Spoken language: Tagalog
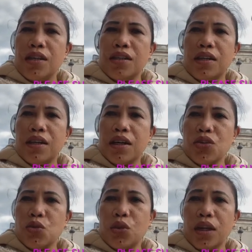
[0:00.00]
na
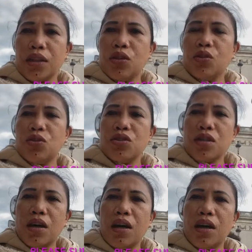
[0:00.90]
nakasulat doon
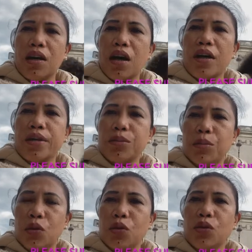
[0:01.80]
sa card
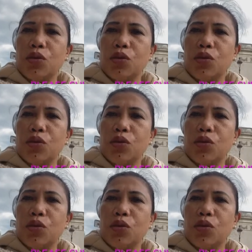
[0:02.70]
mo